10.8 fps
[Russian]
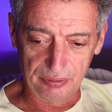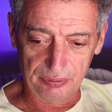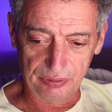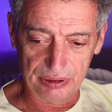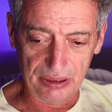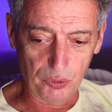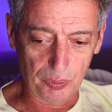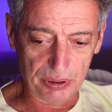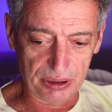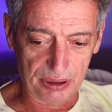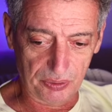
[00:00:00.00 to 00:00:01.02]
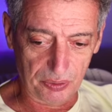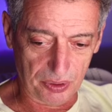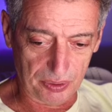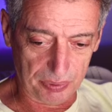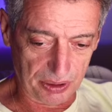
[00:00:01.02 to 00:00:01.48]
Все глупости,
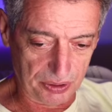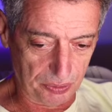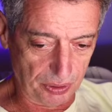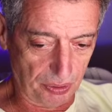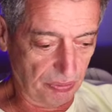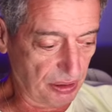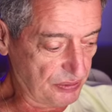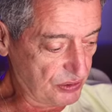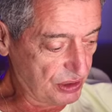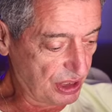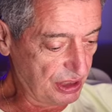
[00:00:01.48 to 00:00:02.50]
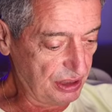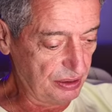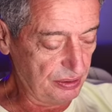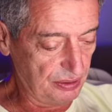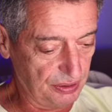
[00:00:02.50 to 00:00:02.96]
которые происходят у нас в
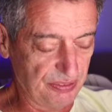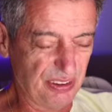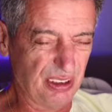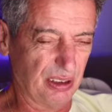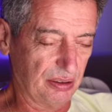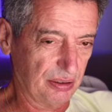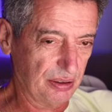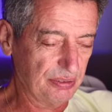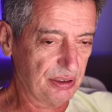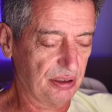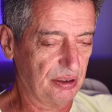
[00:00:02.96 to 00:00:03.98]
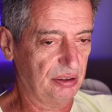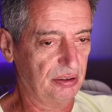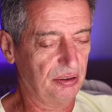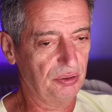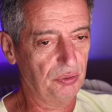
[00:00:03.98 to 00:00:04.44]
стране, не все, не все,
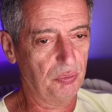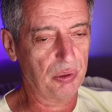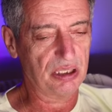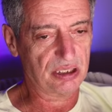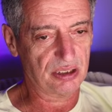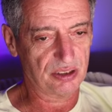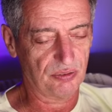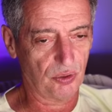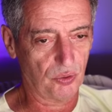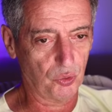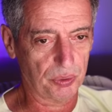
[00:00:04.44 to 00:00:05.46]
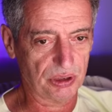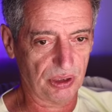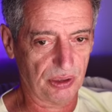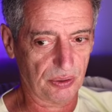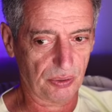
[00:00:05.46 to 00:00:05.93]
но большинство глупостей,
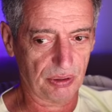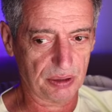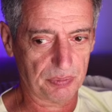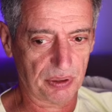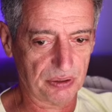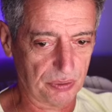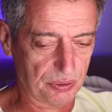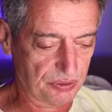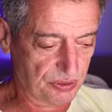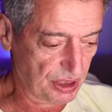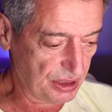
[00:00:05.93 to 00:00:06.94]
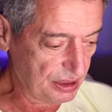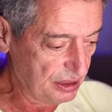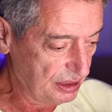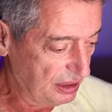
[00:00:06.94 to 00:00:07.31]
которые у нас происходят в стране,